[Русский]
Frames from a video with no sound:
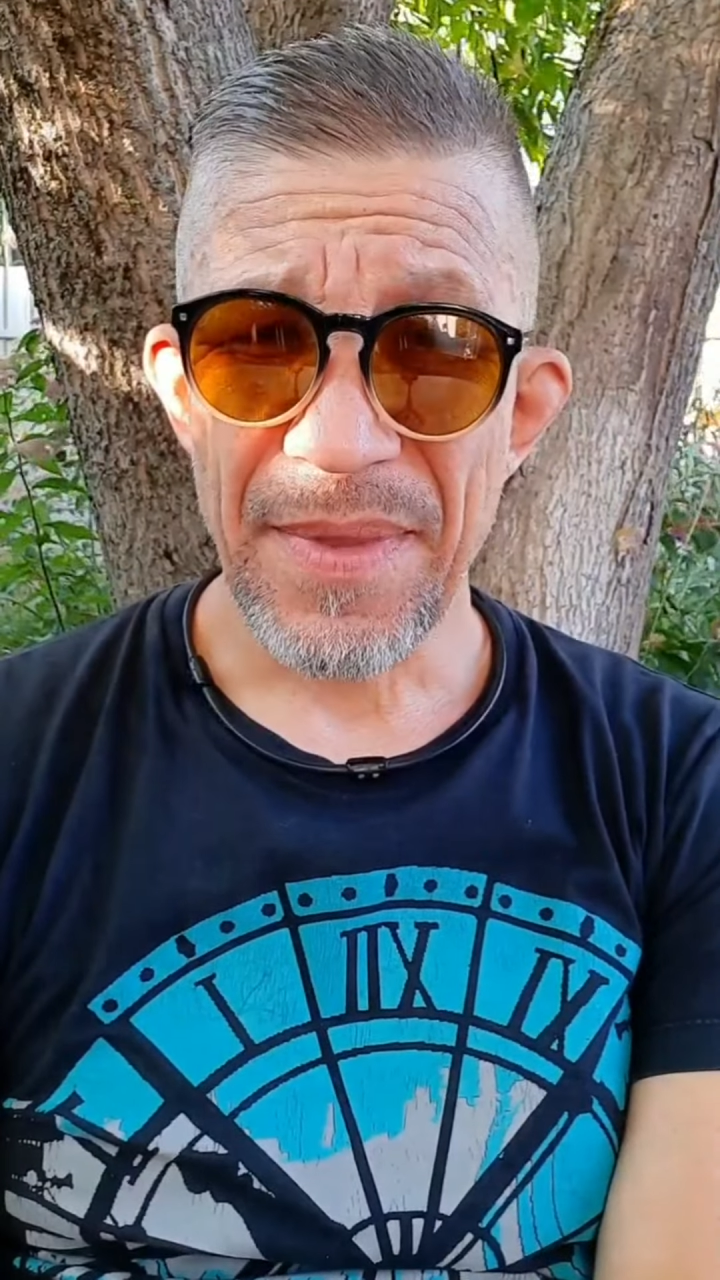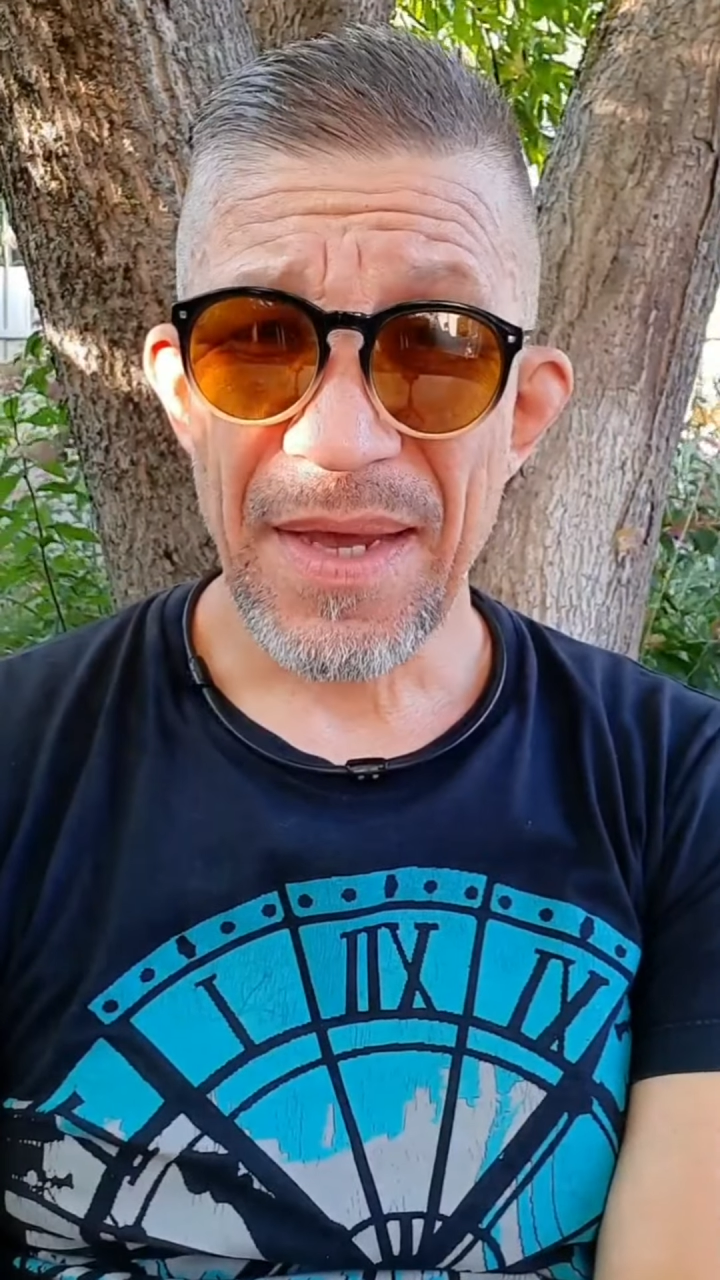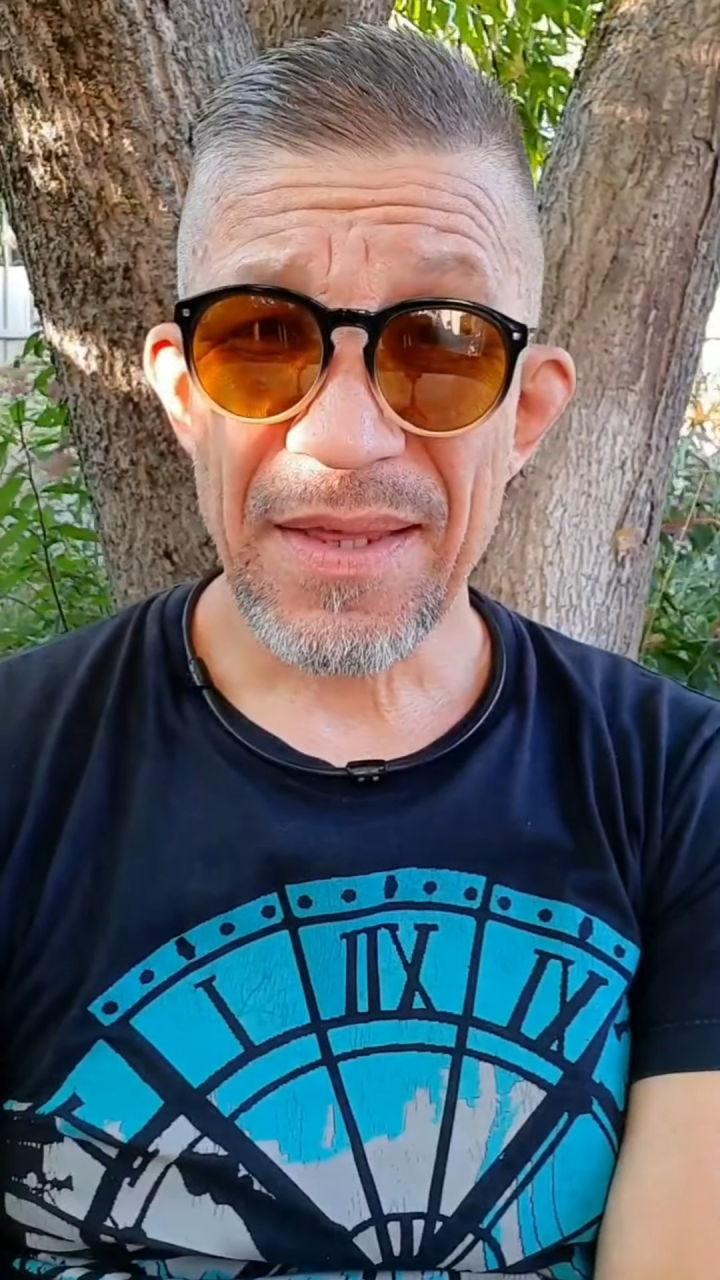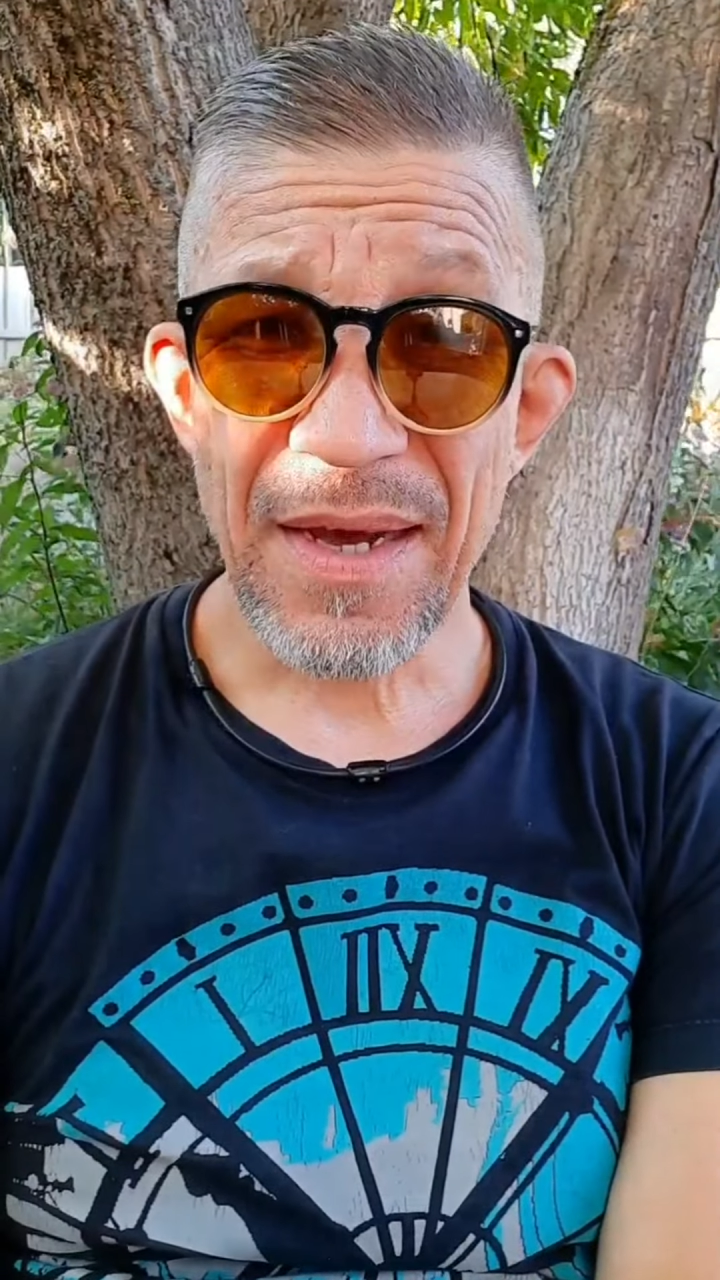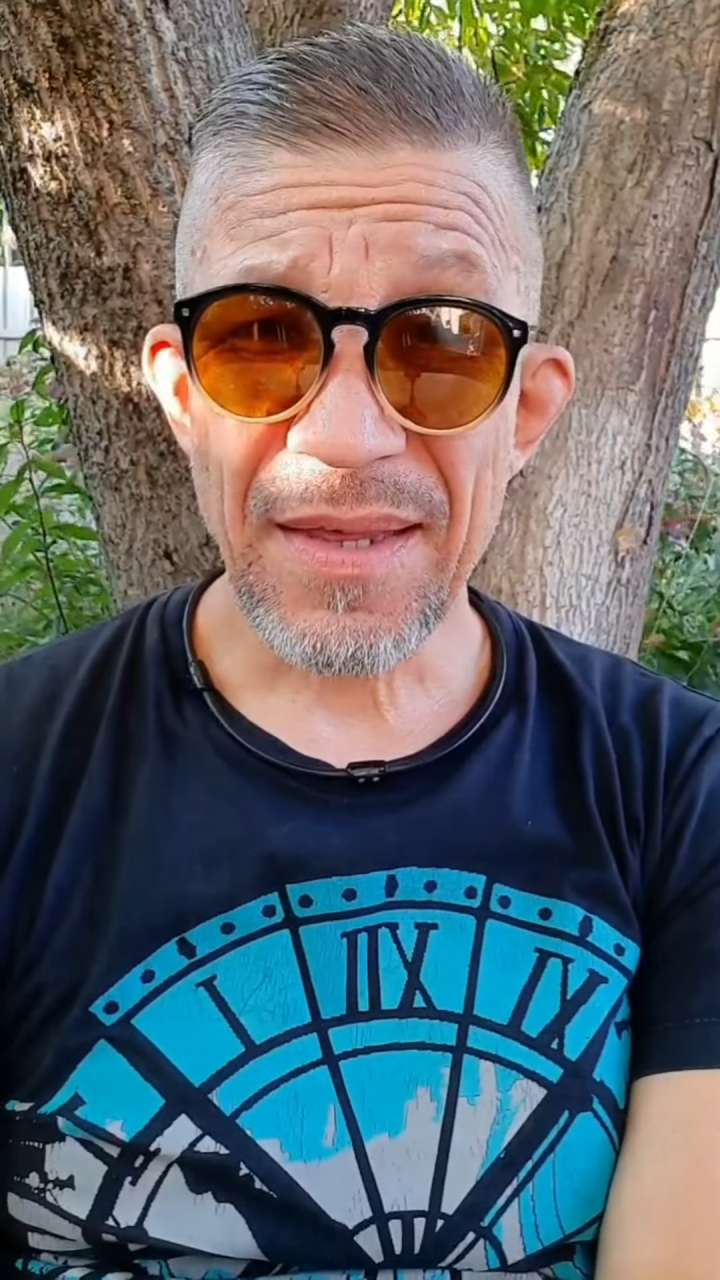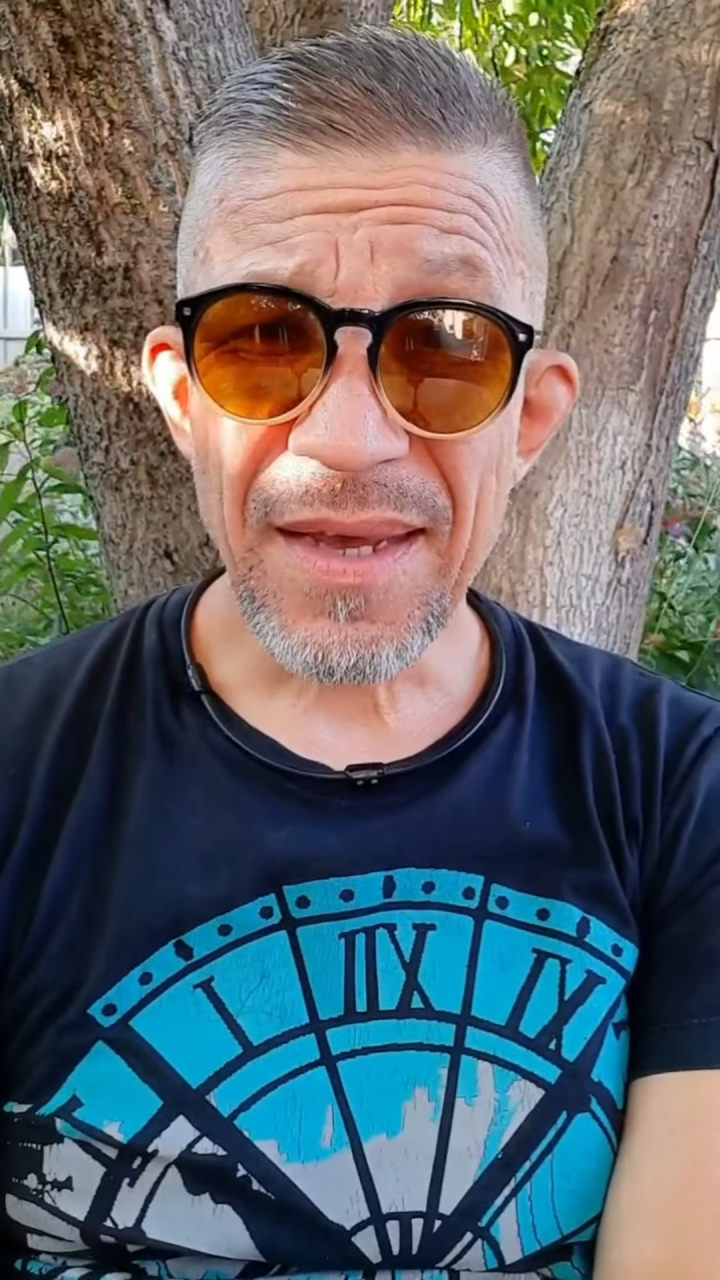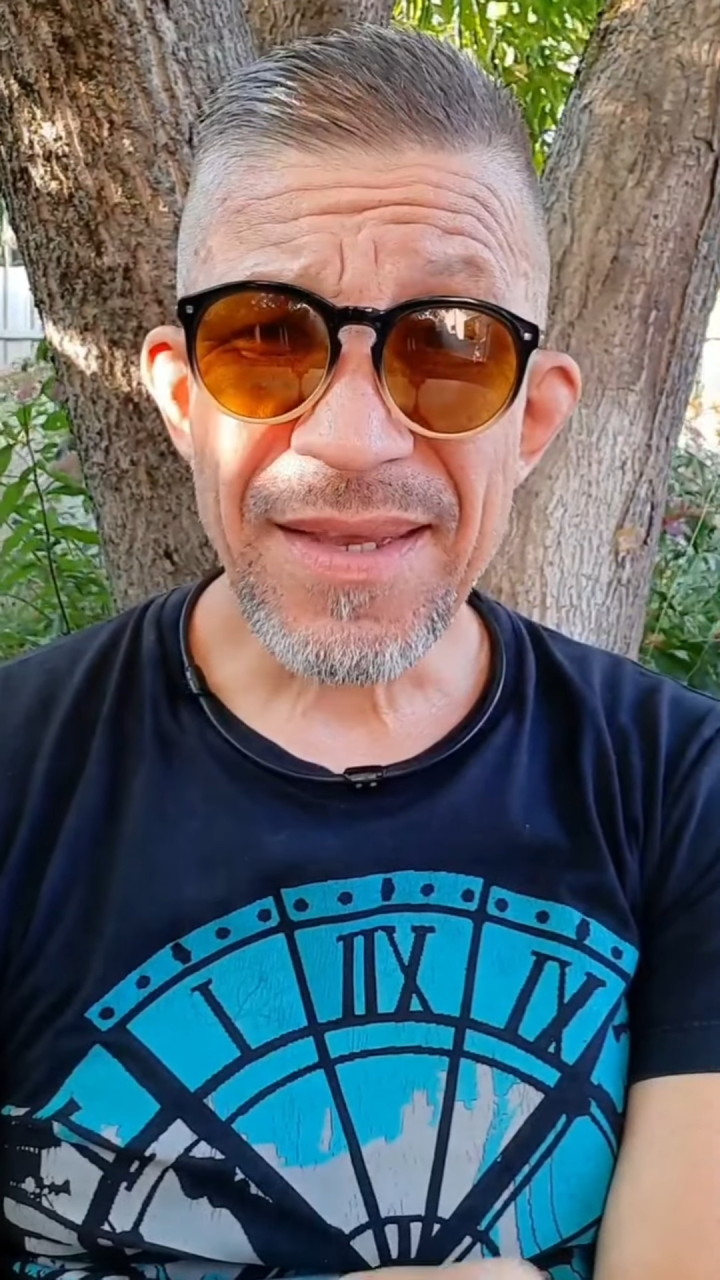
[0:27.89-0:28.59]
А сказать